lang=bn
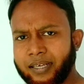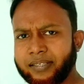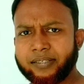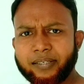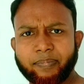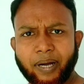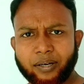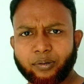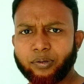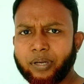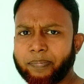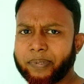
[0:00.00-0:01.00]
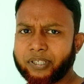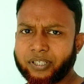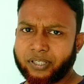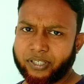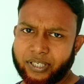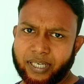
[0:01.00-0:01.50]
এই যে যে বাক্যগুলো আপনাদের
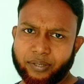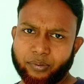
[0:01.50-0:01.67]
সাথে শেয়ার